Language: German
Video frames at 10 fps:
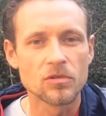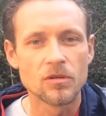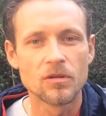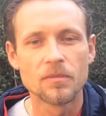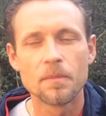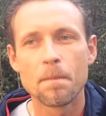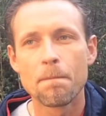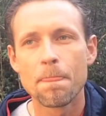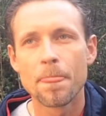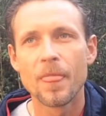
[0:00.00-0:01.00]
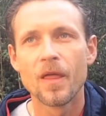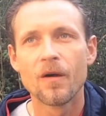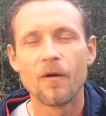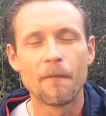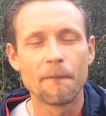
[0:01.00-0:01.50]

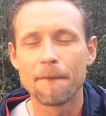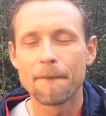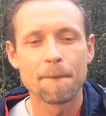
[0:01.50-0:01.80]
äh, und